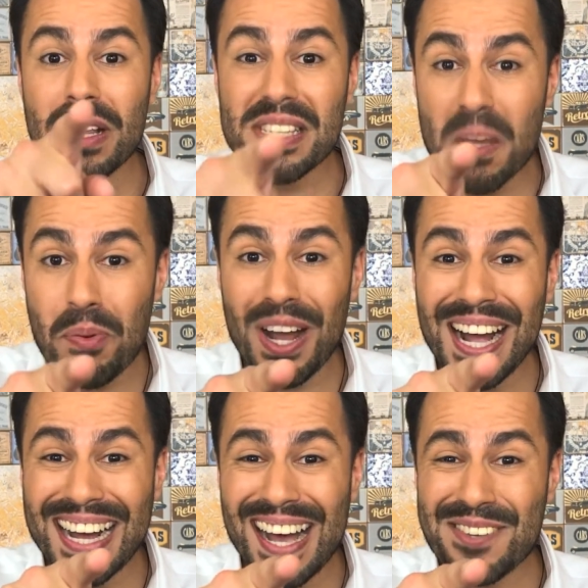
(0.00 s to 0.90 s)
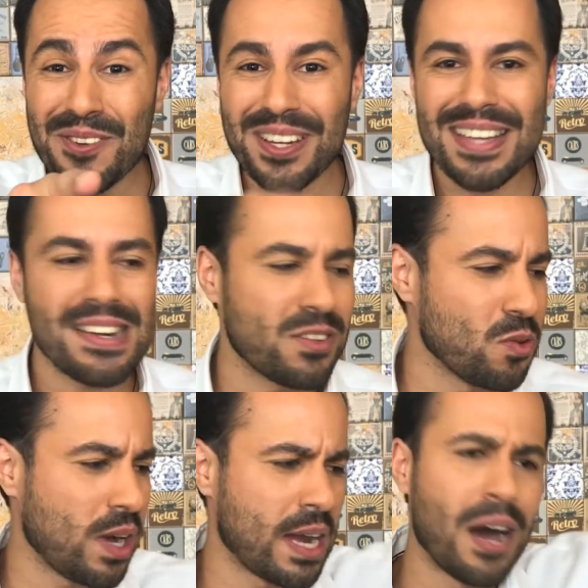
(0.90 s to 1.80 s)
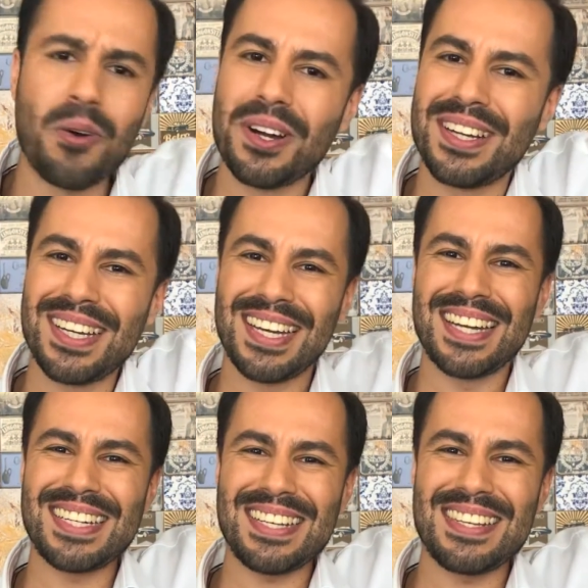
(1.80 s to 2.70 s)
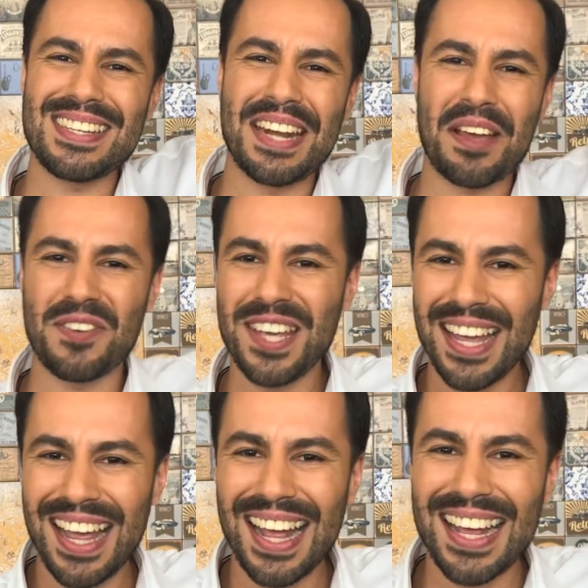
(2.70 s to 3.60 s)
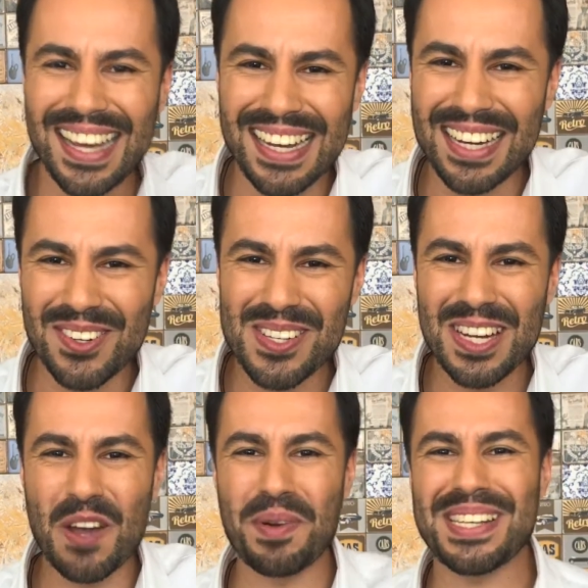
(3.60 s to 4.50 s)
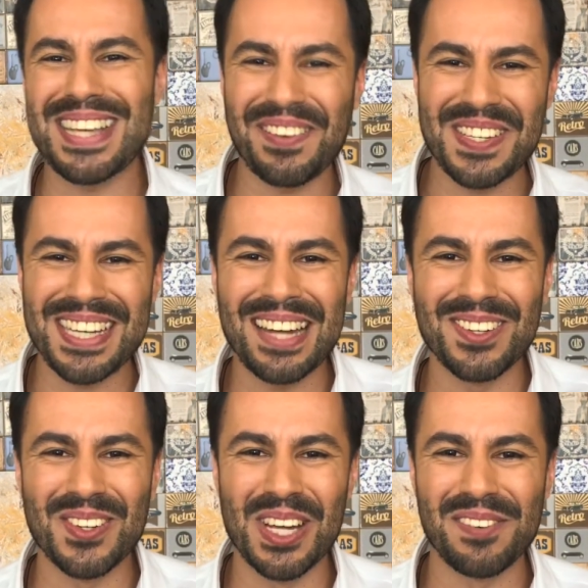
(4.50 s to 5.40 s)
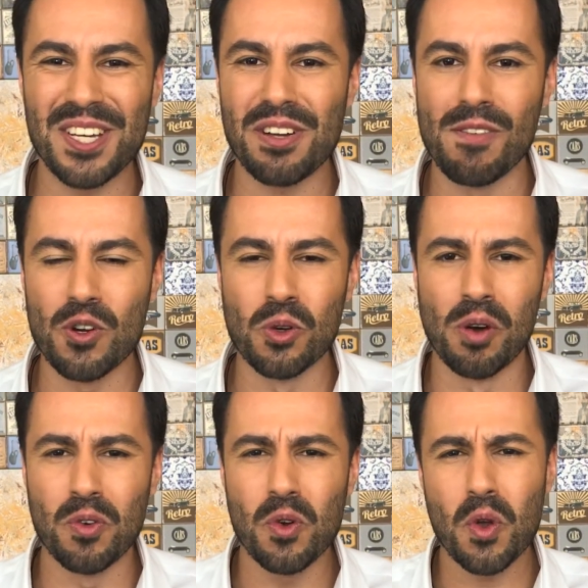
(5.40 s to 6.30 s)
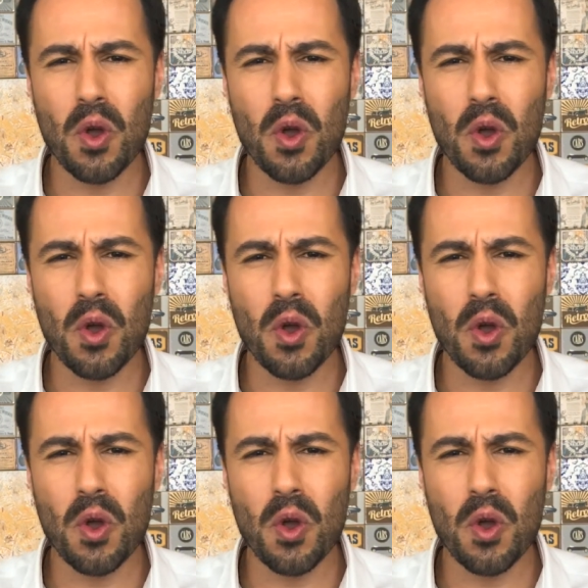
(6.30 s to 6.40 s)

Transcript: Se por acaso não está inscrito no canal, já se inscreve, clica no sininho para ser avisado toda vez que eu de novo.